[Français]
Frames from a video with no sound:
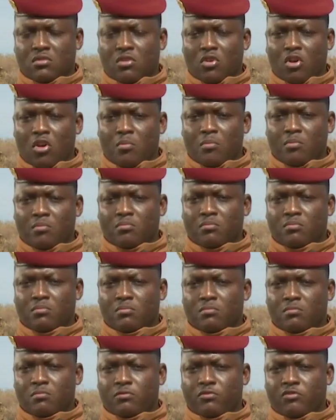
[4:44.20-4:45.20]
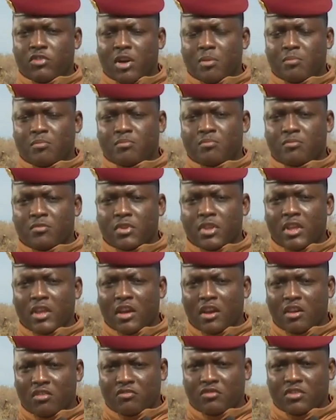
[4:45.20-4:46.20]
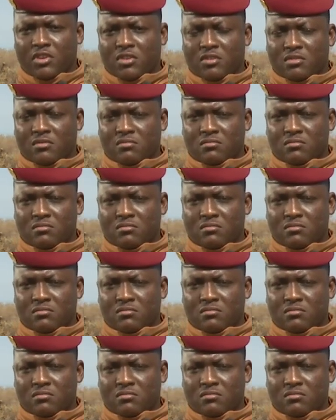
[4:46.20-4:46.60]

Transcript: hommes, femmes et enfants.